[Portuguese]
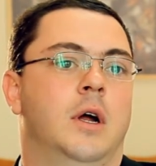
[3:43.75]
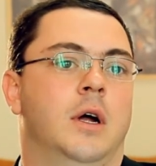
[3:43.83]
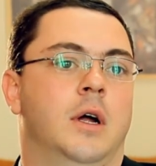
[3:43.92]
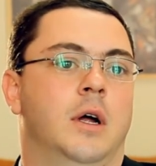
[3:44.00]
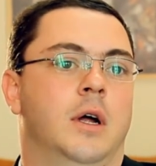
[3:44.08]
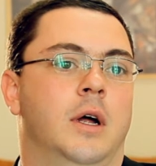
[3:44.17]

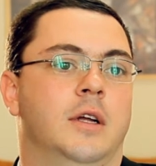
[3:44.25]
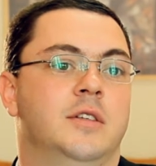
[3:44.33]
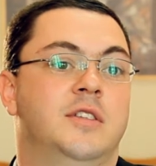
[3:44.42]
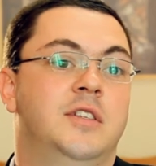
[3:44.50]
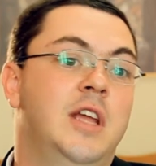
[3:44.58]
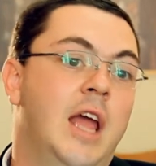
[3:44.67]
uh,
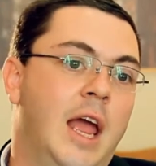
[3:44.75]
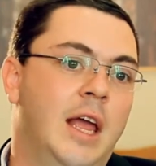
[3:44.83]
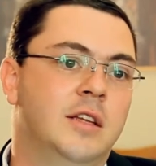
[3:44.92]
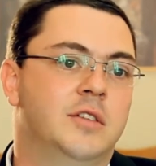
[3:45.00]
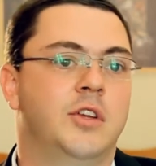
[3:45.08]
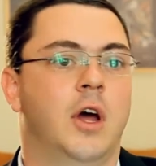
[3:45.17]

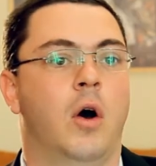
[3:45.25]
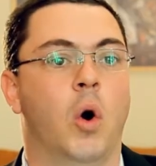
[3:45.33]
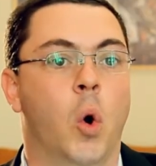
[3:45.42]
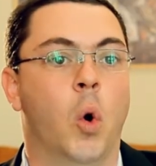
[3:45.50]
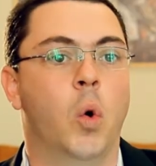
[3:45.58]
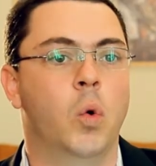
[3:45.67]
ciência
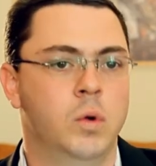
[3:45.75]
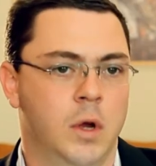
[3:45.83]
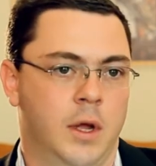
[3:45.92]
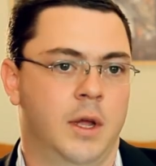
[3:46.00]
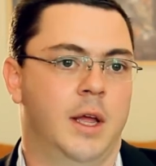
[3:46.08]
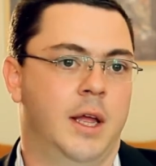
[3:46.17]

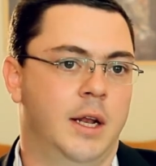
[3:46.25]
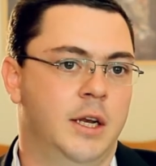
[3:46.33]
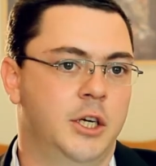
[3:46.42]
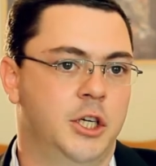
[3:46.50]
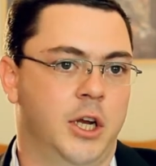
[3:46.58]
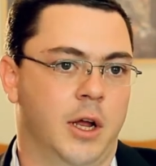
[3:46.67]
ou
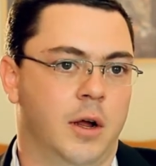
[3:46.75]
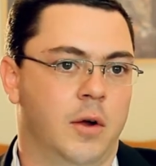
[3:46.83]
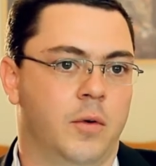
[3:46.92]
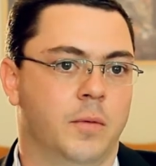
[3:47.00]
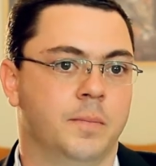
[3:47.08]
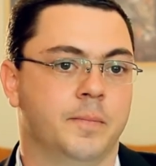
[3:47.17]

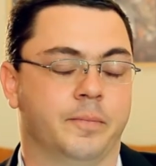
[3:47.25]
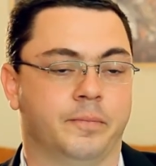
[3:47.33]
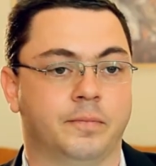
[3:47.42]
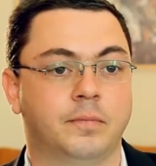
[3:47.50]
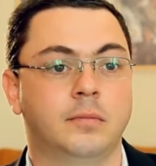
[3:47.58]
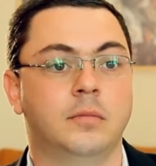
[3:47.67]
religião
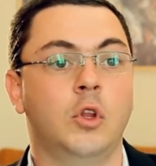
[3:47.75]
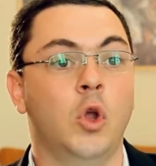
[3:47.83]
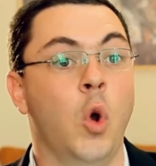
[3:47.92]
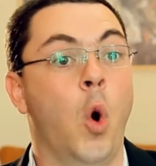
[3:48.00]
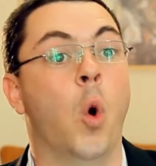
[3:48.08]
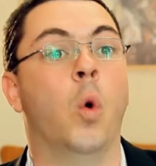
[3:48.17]

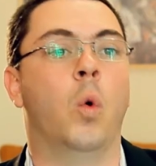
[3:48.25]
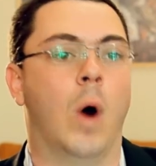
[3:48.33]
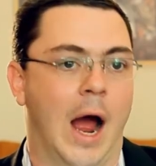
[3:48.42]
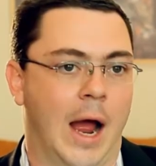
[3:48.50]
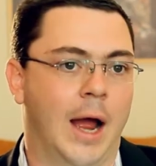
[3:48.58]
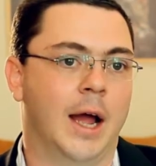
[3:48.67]
ou
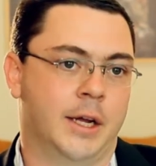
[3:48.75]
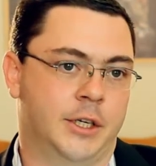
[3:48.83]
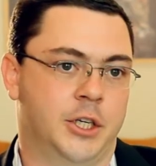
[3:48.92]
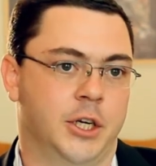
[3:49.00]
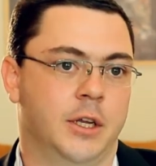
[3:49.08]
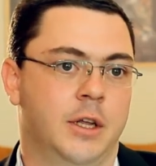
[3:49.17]

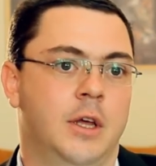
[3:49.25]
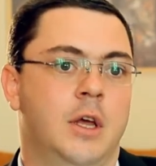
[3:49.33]
arte,